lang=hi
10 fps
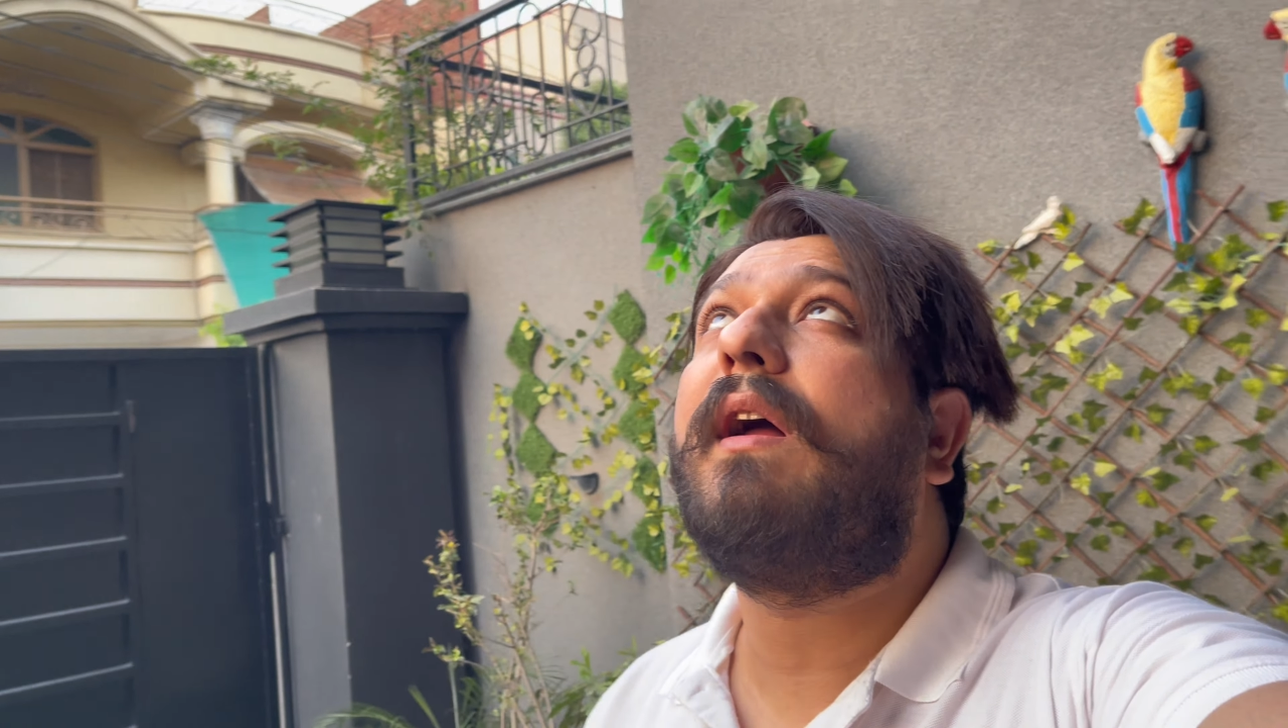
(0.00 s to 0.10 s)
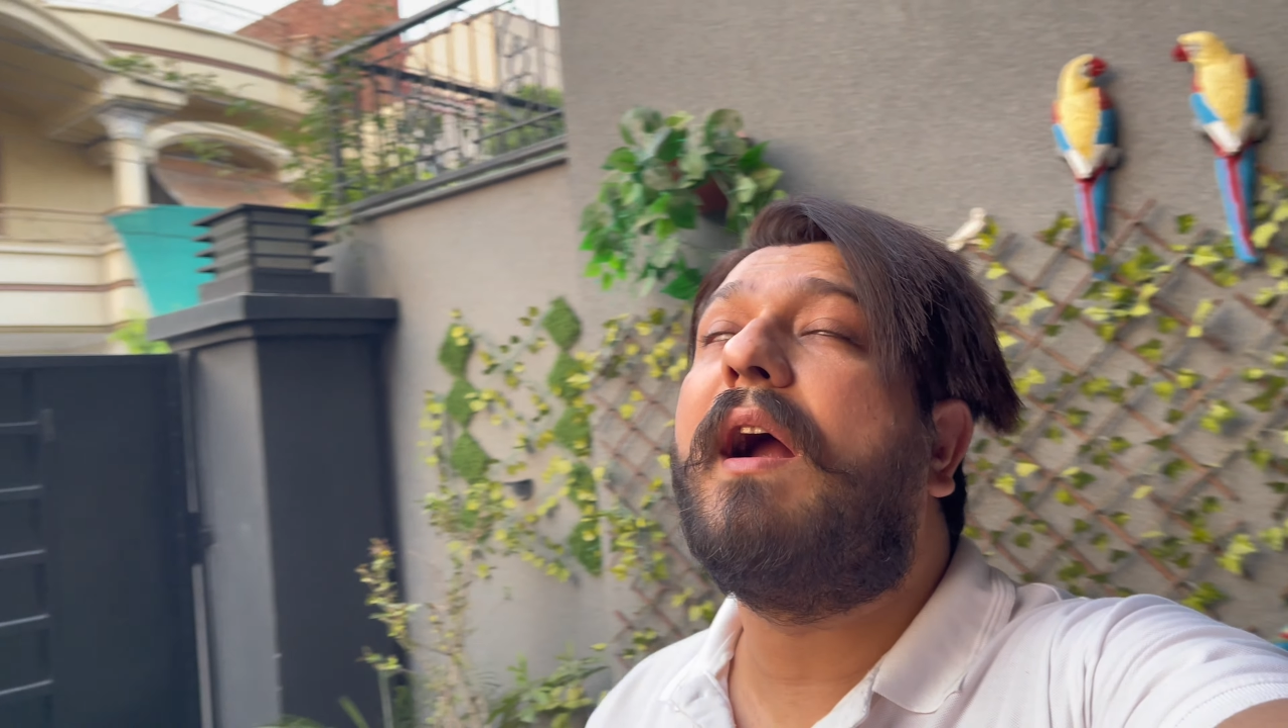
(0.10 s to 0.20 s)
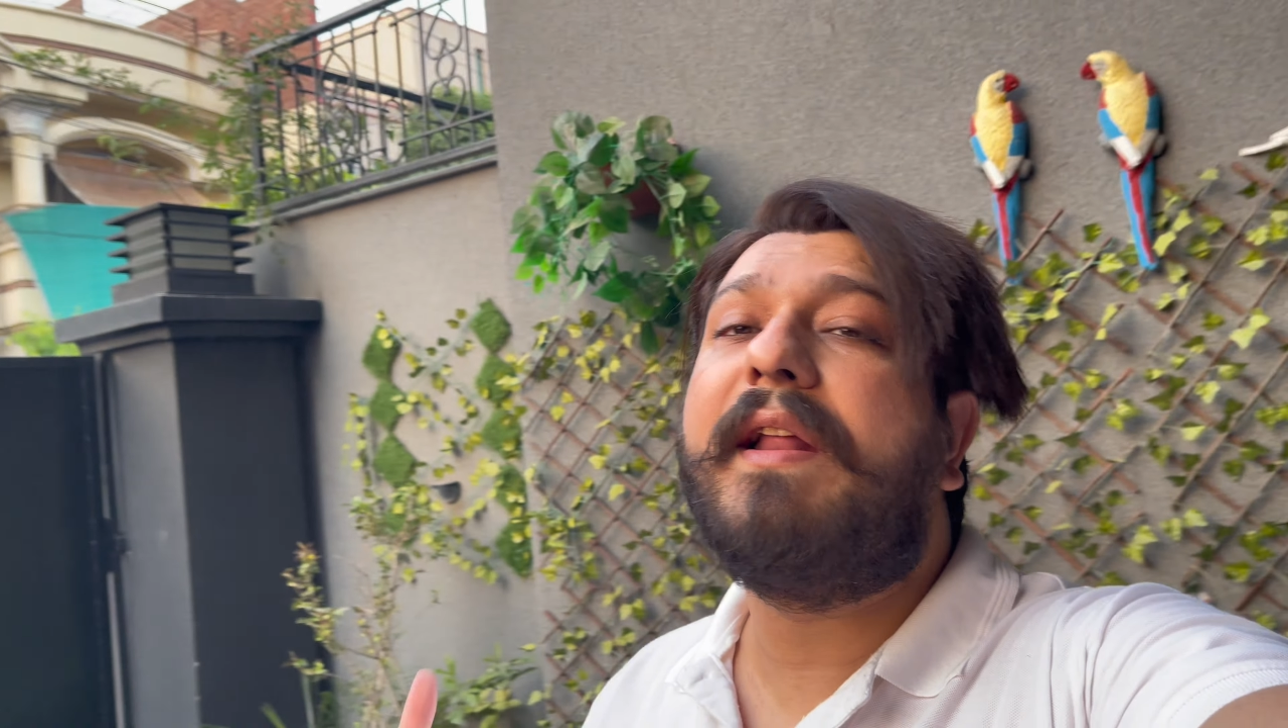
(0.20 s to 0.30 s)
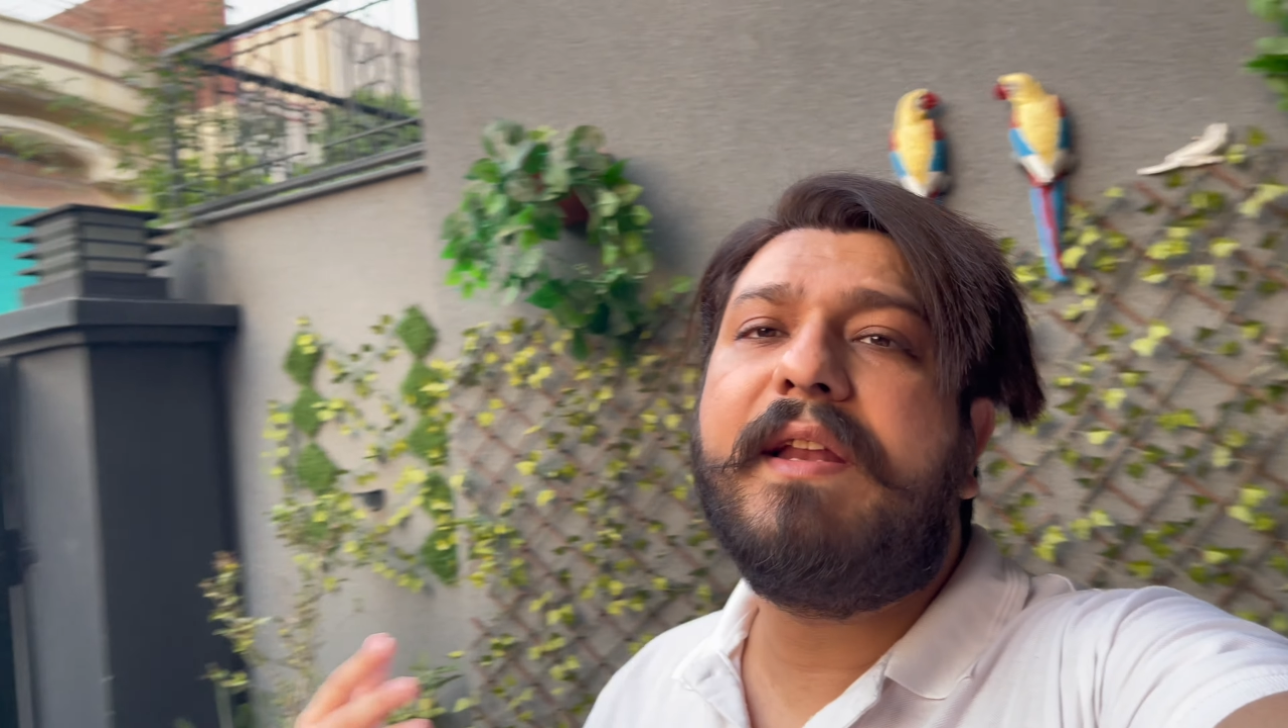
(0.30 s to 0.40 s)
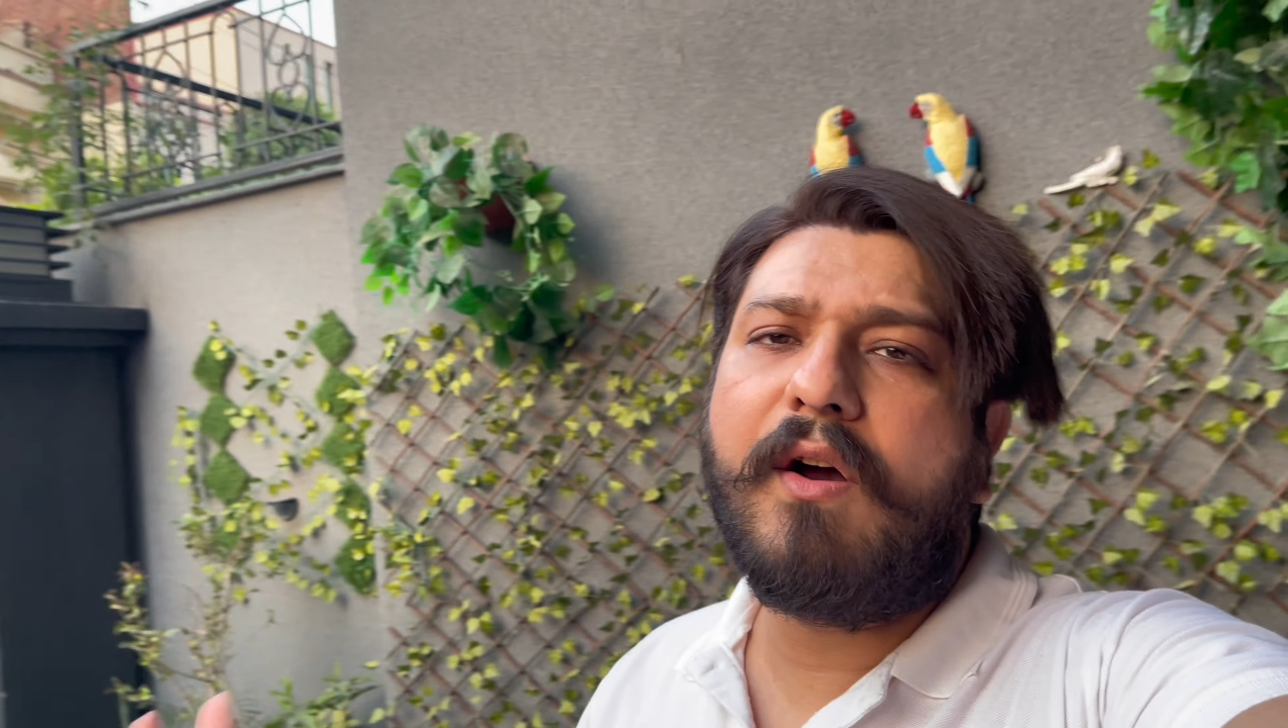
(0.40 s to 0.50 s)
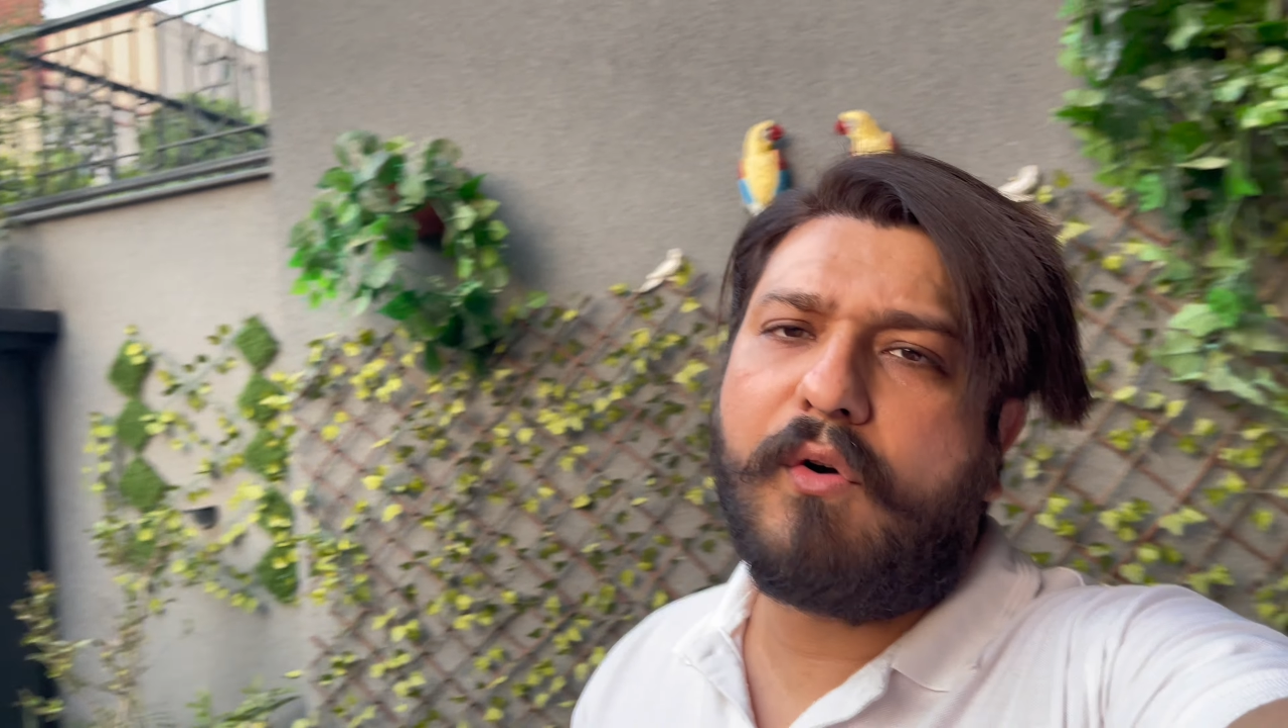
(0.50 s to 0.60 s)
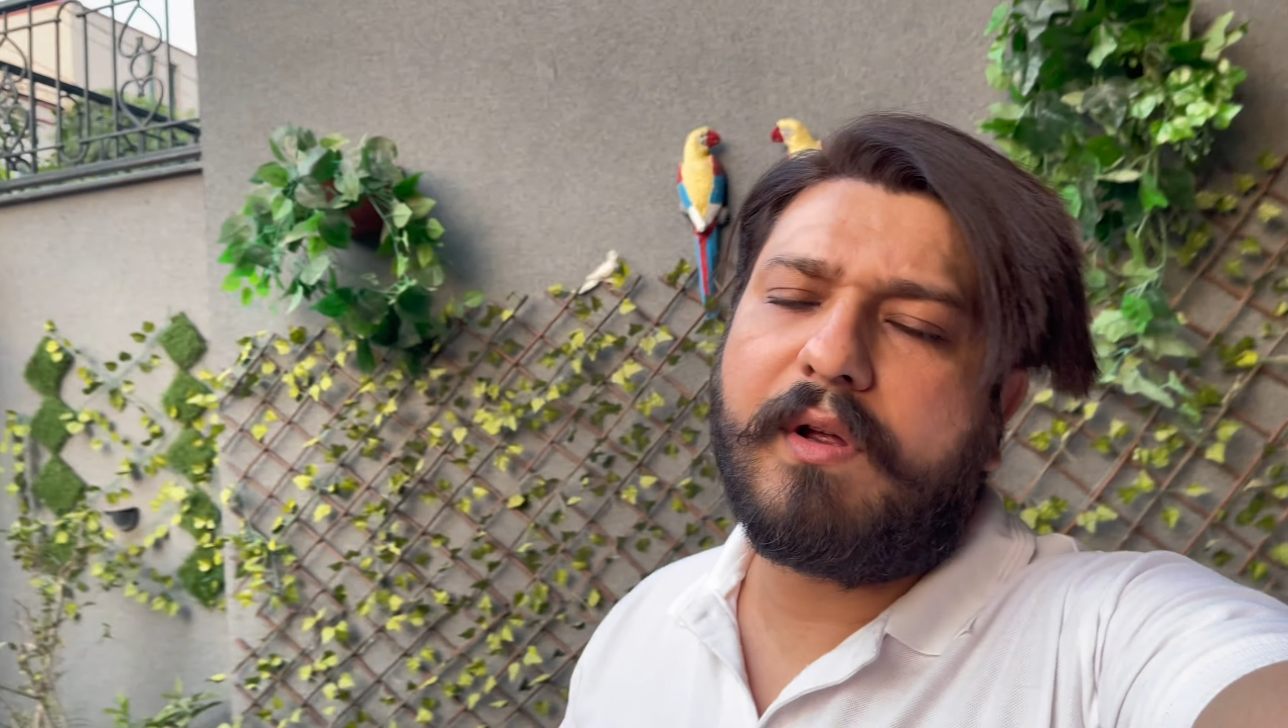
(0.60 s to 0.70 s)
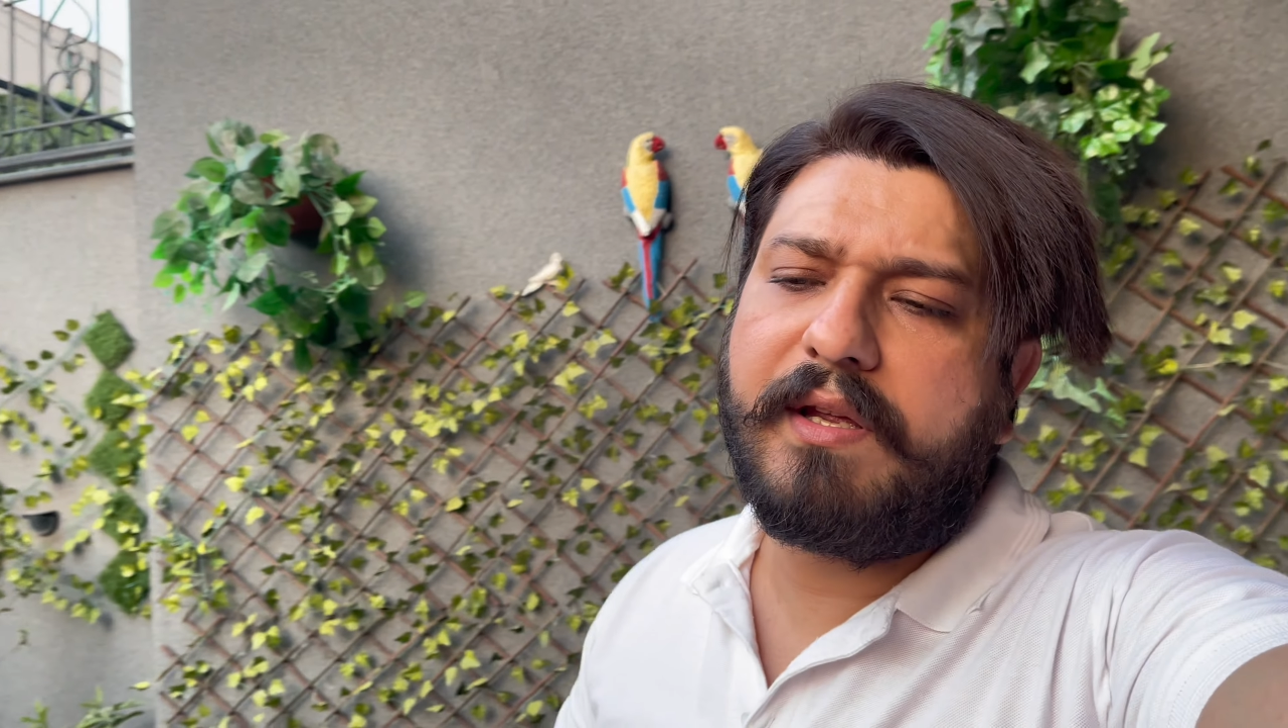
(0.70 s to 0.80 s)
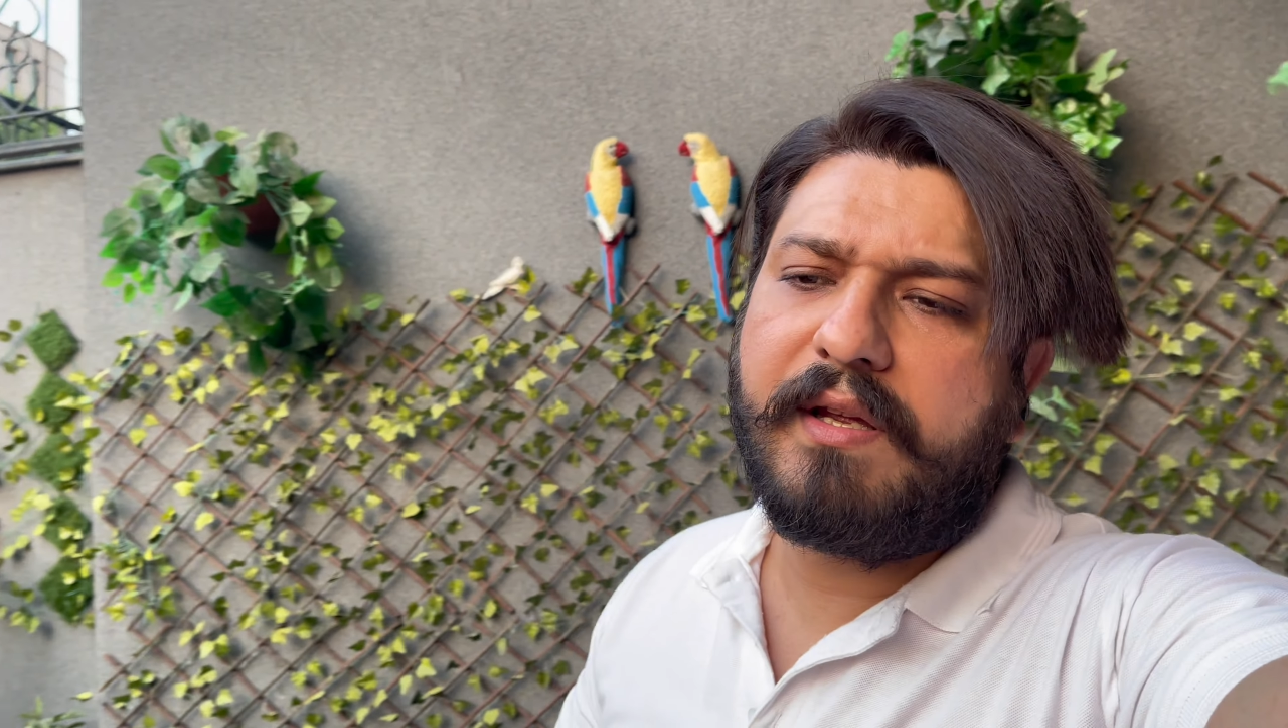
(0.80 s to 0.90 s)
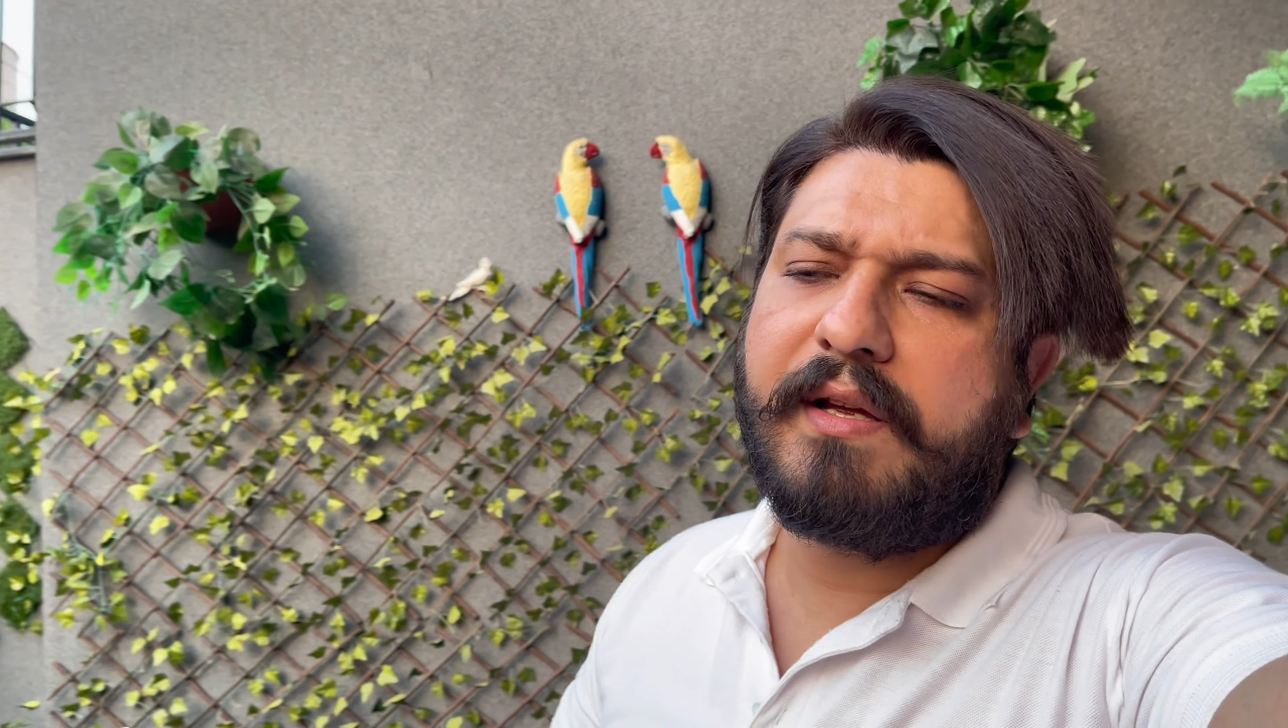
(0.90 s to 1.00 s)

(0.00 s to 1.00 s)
गाड़ी ना हो गई